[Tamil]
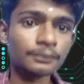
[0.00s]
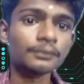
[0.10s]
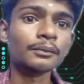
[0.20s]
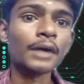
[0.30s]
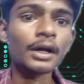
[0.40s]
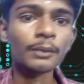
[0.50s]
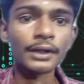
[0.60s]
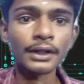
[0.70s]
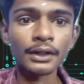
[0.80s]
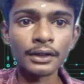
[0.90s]

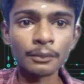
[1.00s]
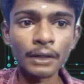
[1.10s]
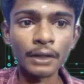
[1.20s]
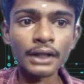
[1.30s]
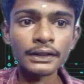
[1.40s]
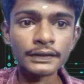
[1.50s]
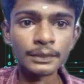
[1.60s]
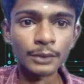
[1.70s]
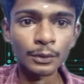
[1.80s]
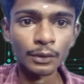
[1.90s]
மாறுபட்ட மாறுதிசை
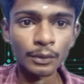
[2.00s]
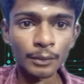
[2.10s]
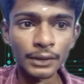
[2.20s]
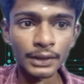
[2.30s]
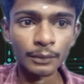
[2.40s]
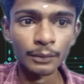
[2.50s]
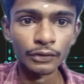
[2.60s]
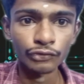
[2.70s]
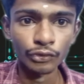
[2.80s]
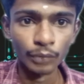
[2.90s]
மின்னோட்டம் அப்படின்னு
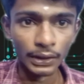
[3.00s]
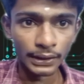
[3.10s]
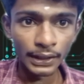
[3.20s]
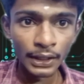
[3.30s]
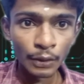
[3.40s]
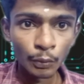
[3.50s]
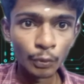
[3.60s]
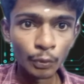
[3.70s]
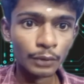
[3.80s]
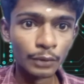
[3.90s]
தமிழில் சொல்லுவாங்க
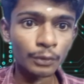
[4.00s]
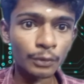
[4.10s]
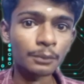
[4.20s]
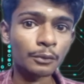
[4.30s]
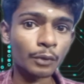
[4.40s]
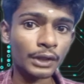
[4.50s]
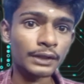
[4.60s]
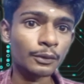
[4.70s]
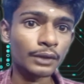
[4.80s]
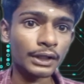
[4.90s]
கூடி கூடி
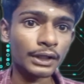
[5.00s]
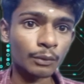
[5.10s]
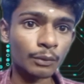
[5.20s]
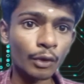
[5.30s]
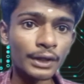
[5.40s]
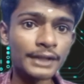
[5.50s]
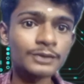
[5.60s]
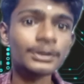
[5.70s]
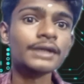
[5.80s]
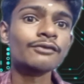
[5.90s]
குறைந்து கொண்டே இருக்கும்
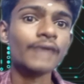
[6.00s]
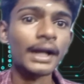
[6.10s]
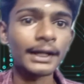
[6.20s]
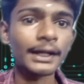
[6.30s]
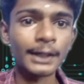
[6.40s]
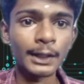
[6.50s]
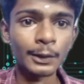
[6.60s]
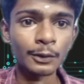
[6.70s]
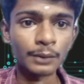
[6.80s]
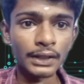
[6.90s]
வால்டேஜ் வந்து டிஃபர் ஆகிட்டே
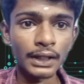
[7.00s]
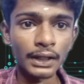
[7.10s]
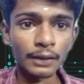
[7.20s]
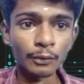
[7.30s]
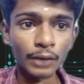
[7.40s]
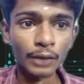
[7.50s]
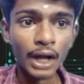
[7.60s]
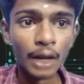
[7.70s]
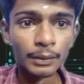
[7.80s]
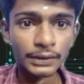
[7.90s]
இருக்கும் இதனால் கூட
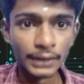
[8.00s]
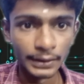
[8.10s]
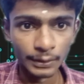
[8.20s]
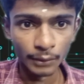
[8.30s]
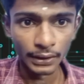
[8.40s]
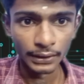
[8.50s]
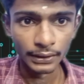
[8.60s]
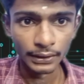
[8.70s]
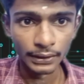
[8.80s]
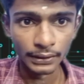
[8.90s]
ஆபத்து அதிகமாக
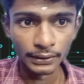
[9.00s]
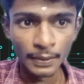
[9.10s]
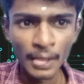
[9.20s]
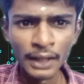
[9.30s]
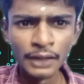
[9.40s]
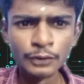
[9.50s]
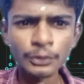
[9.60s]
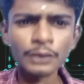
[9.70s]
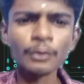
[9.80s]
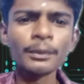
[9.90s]
இருக்கிறது ஸோ
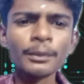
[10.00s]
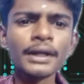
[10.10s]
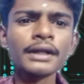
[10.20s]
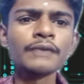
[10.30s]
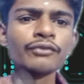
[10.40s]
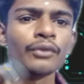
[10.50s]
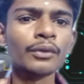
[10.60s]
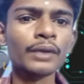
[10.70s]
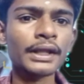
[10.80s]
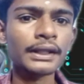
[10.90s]
இந்த மொபைல்
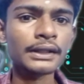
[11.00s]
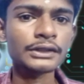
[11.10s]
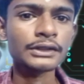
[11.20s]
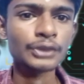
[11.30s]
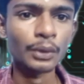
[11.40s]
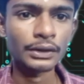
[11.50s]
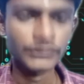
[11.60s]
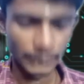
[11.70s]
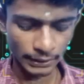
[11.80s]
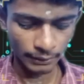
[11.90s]
ஃபோனோட இந்த
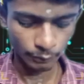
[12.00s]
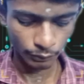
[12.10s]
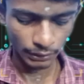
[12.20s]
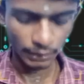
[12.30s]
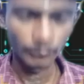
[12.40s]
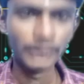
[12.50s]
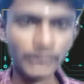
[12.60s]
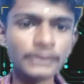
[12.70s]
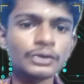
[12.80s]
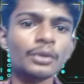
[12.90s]
சார்ஜரில் உதாரணமாக
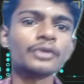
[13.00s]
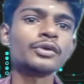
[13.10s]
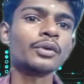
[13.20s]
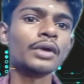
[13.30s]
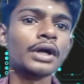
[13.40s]
இந்த சார்ஜரோட